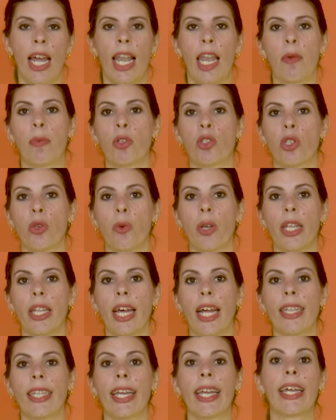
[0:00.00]
la
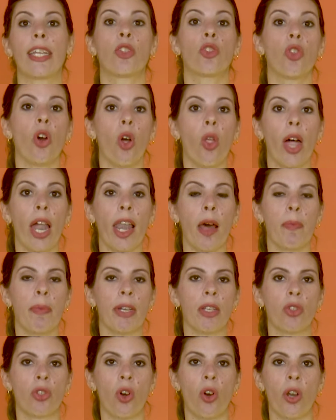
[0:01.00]
posibilidad de que todas las
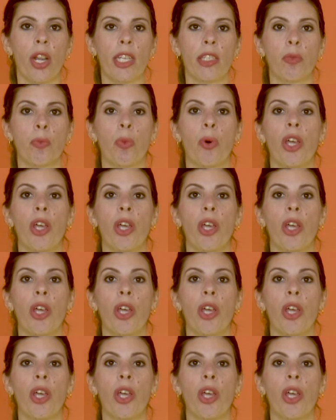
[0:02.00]
personas